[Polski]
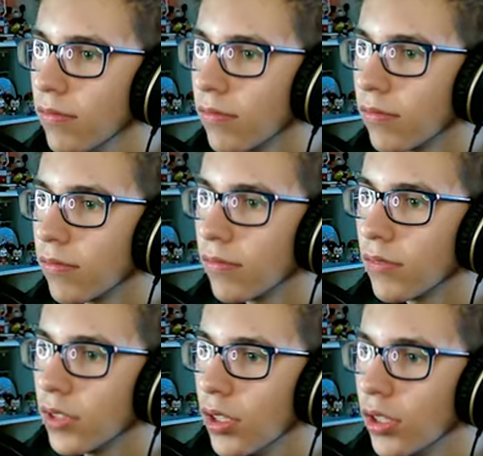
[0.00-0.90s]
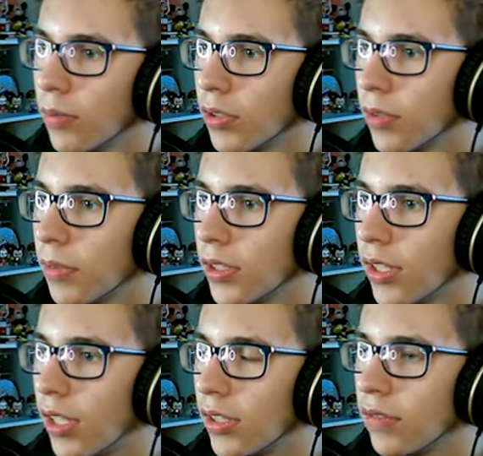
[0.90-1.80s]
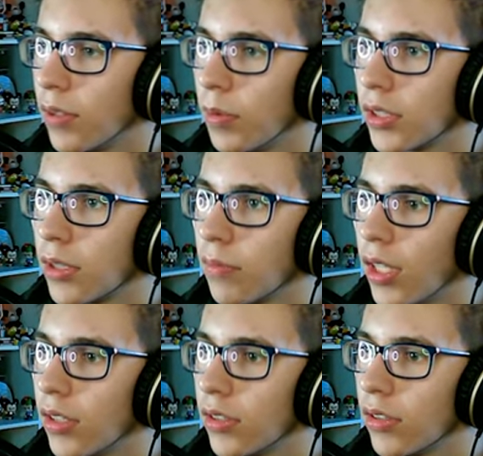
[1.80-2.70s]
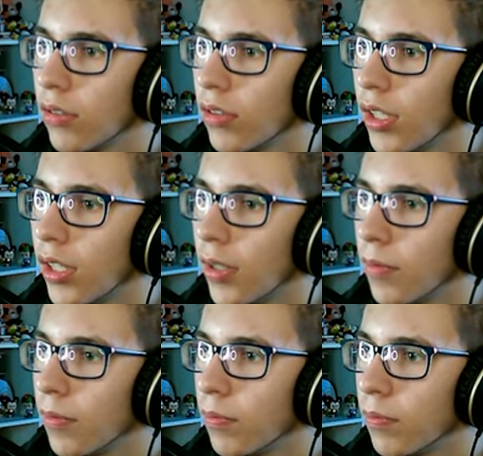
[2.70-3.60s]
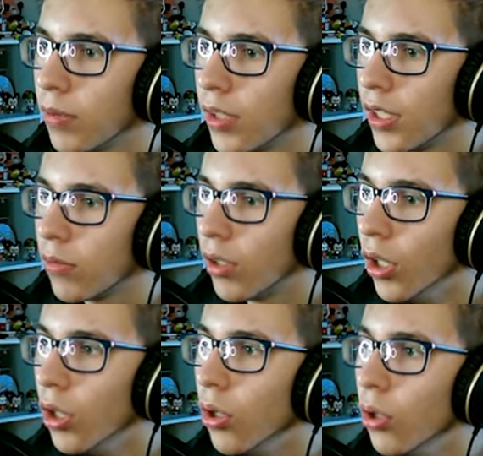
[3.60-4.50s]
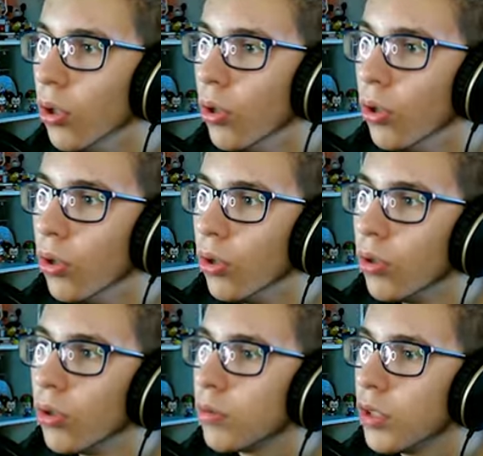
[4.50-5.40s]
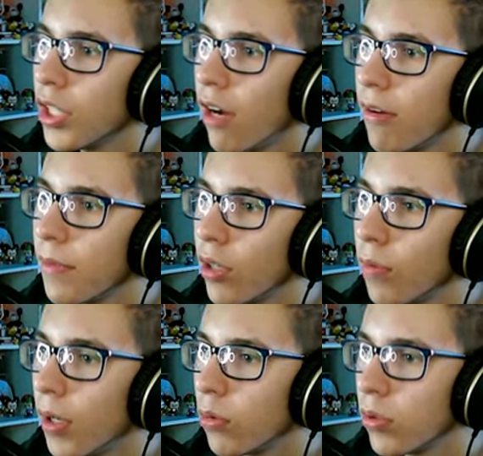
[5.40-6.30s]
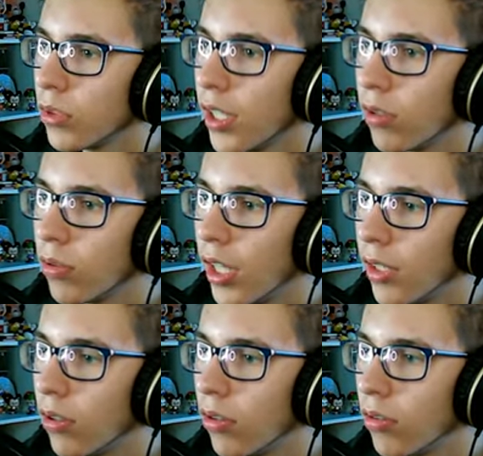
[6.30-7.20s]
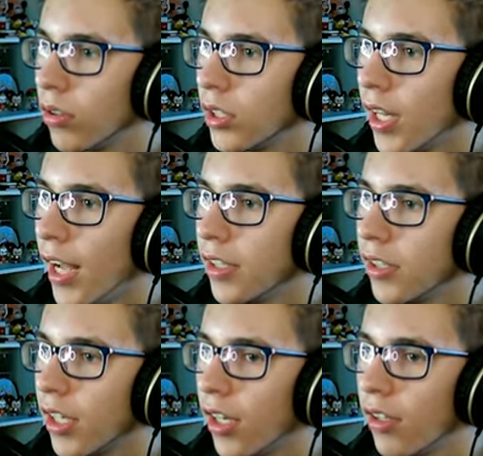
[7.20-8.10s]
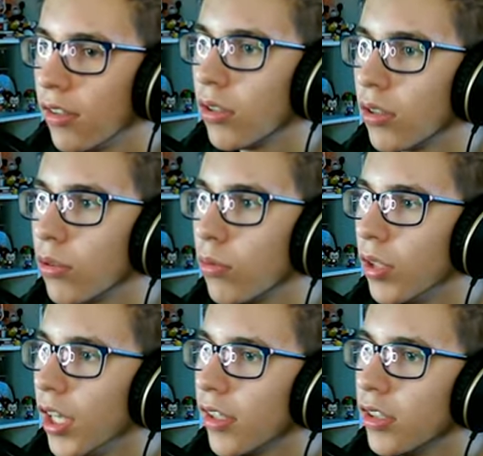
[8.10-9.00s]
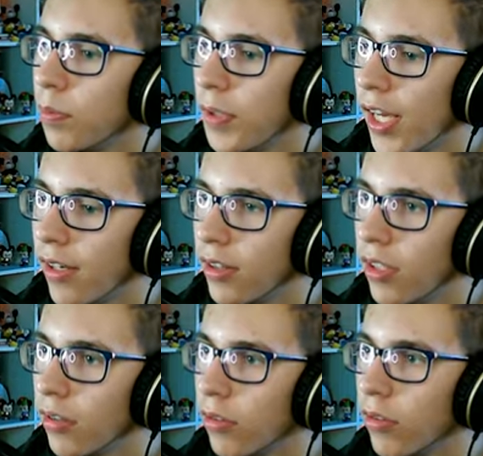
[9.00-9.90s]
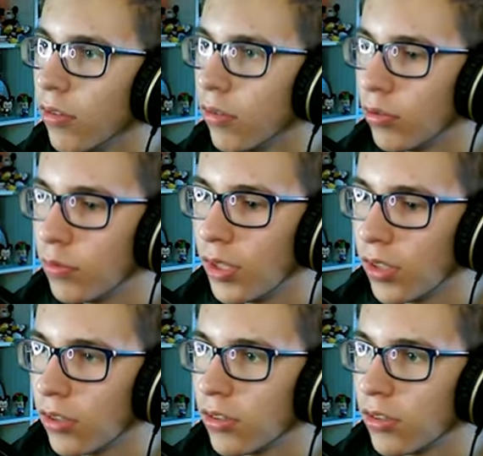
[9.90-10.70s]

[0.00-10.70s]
Hmm, co jeszcze możemy znaleźć w niebieskim lesie? No te pokrętła. Słyszałem tego miałczącego tego strajtka, który jak ci pierdnie, to rozumiesz.